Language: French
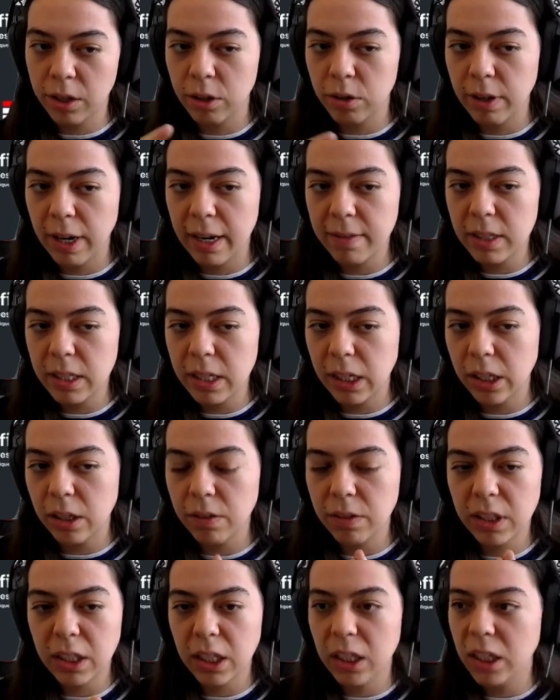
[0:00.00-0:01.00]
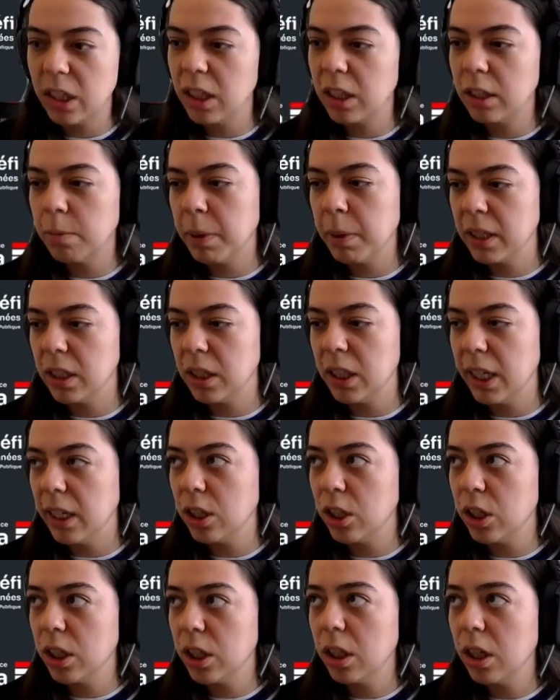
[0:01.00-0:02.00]
C'est également les données qu'on a utilisées
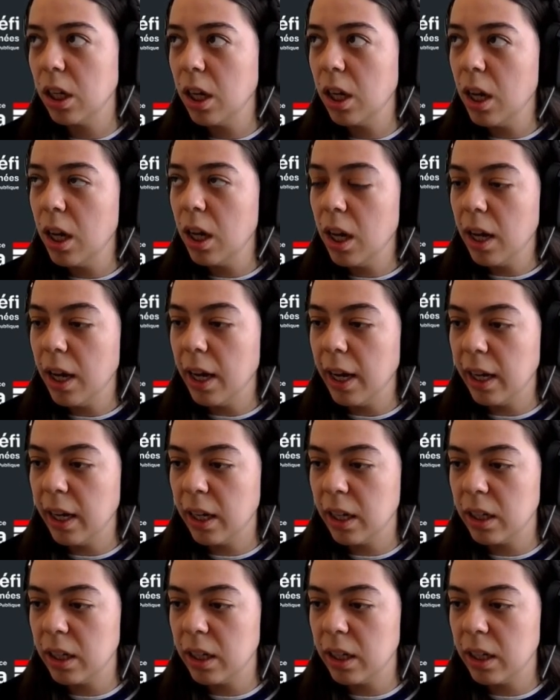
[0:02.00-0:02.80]
dans notre modèle.